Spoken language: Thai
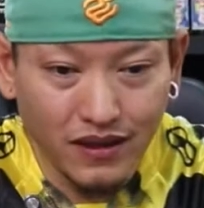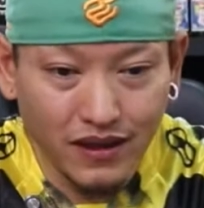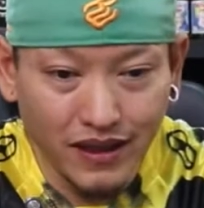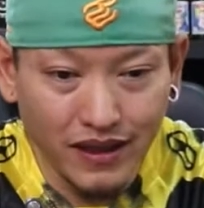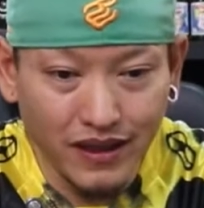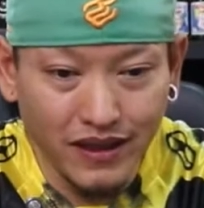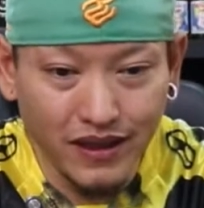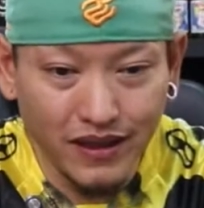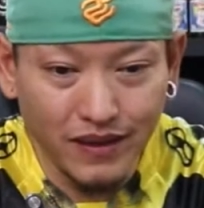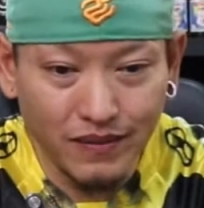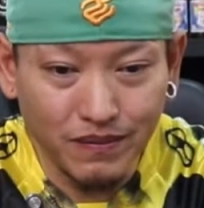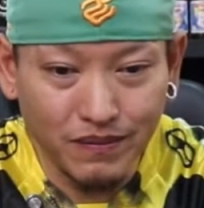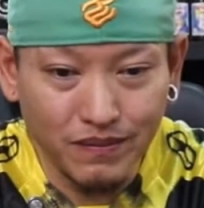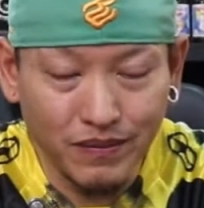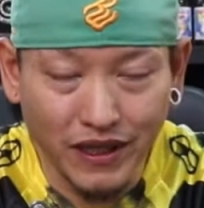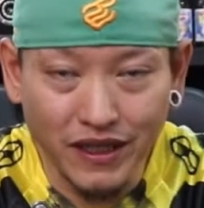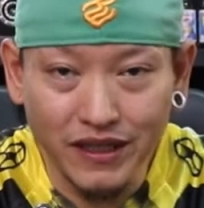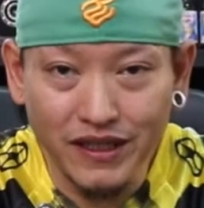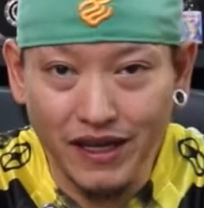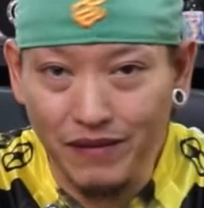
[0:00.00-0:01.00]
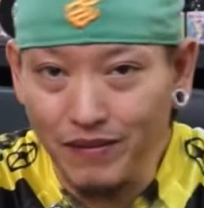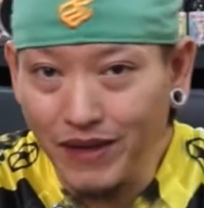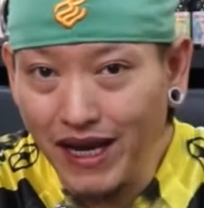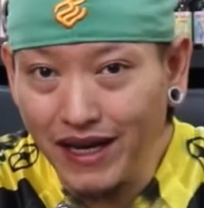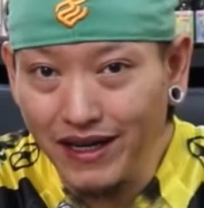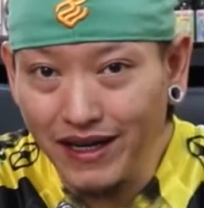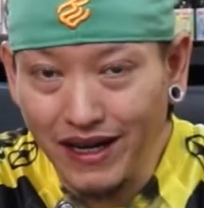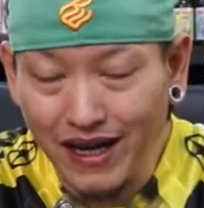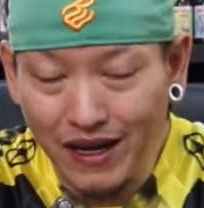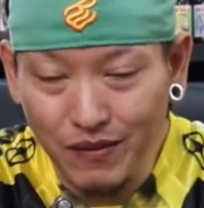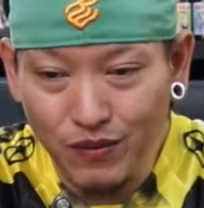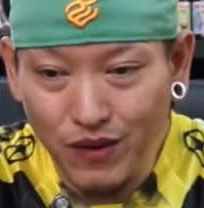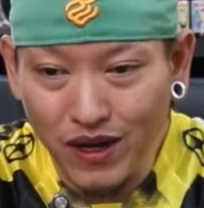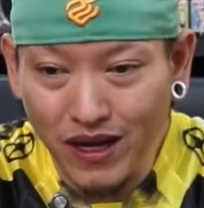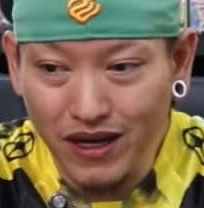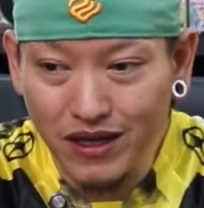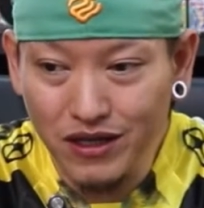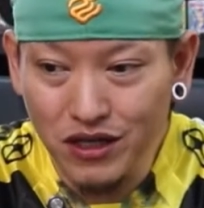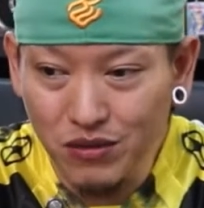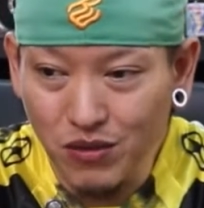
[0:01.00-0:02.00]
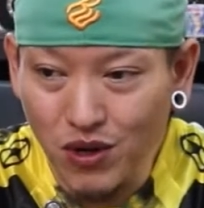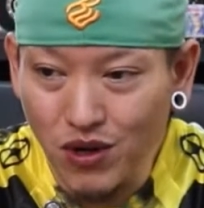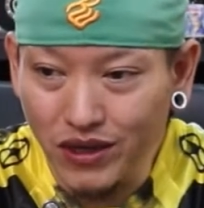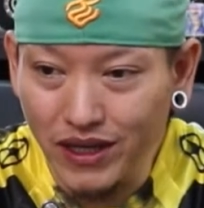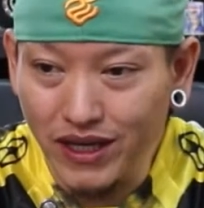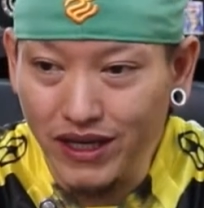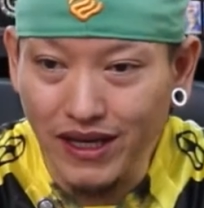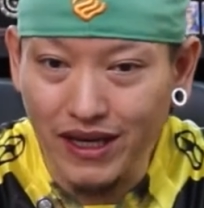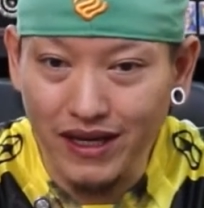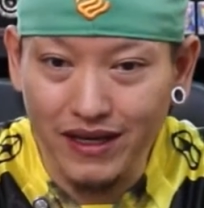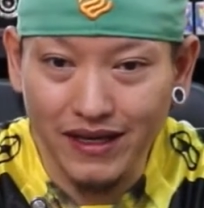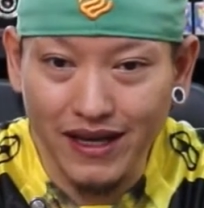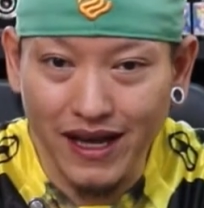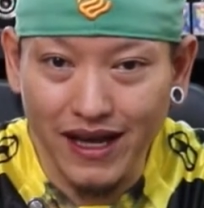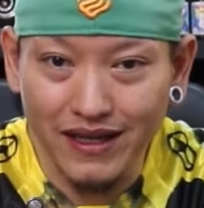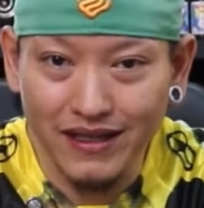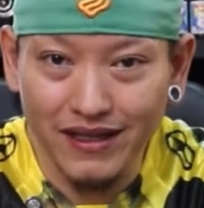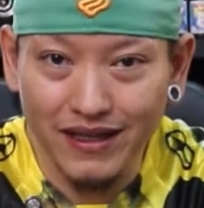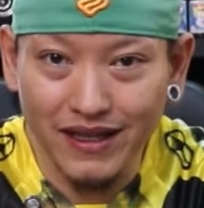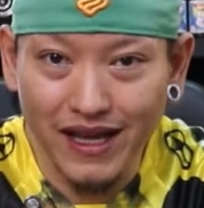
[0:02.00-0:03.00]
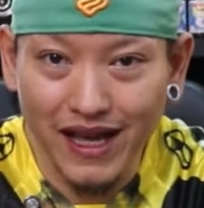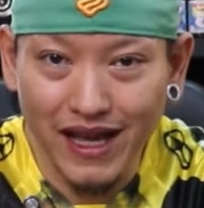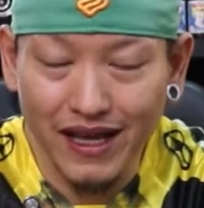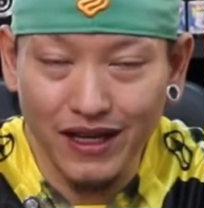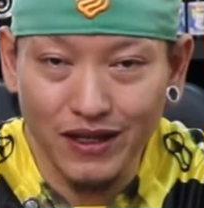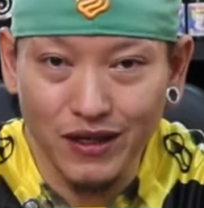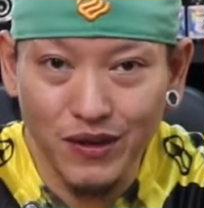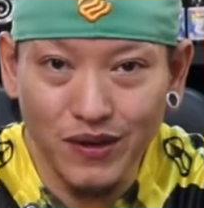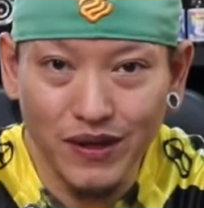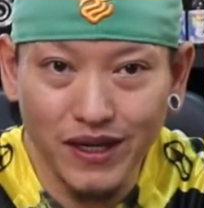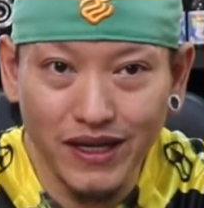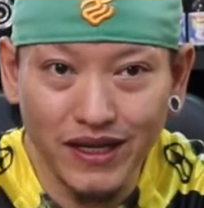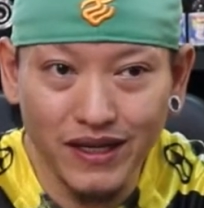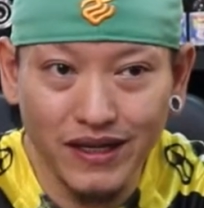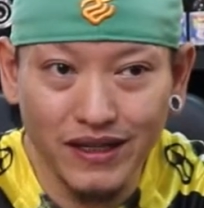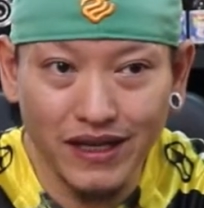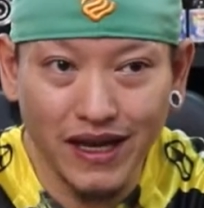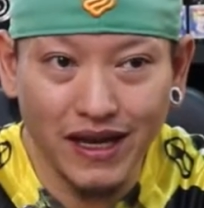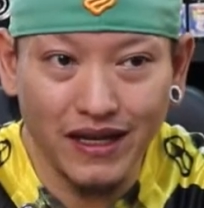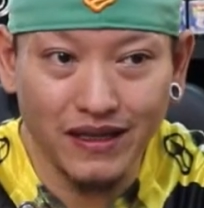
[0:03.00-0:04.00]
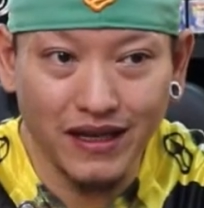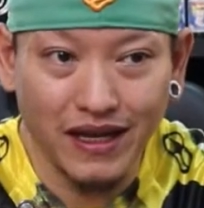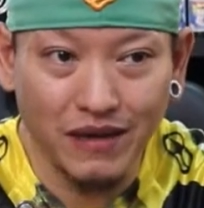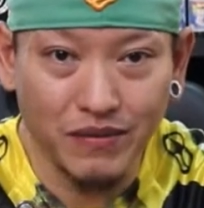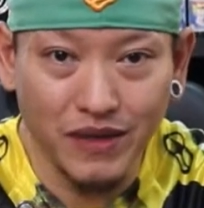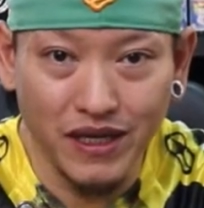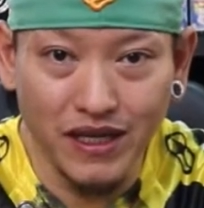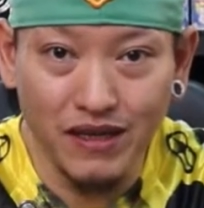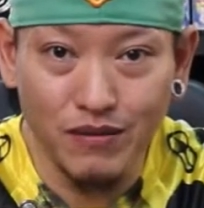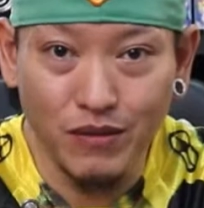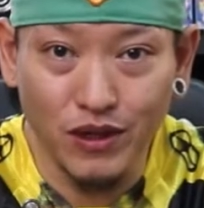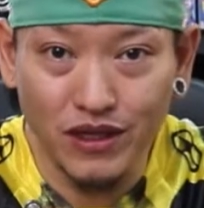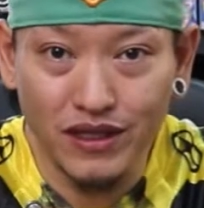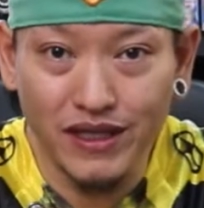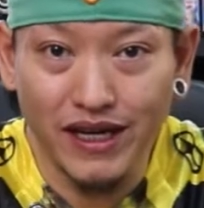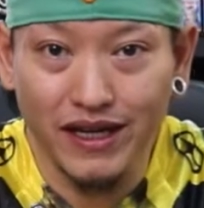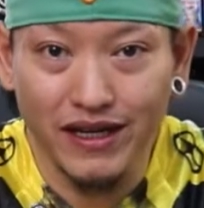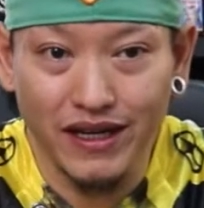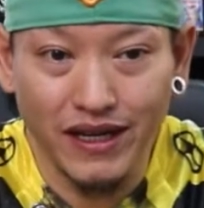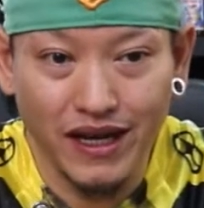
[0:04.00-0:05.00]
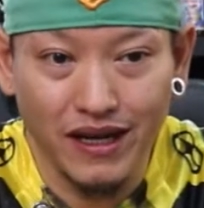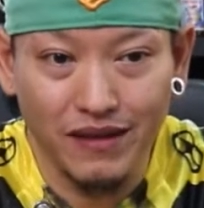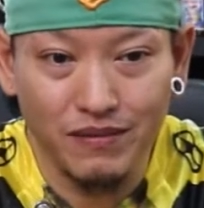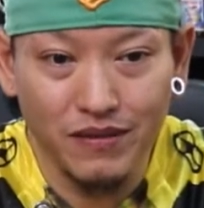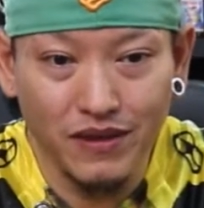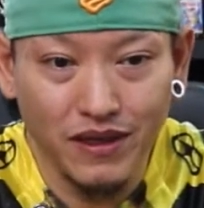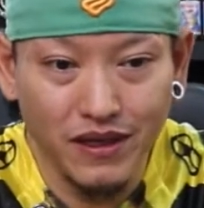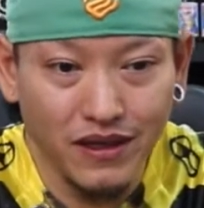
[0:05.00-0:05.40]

คือปฏิเสธไม่ได้นะครับว่าชั่วโมงนี้เนี่ยการเดินทางด้วยการขับขี่มอเตอร์ไซค์นะครับ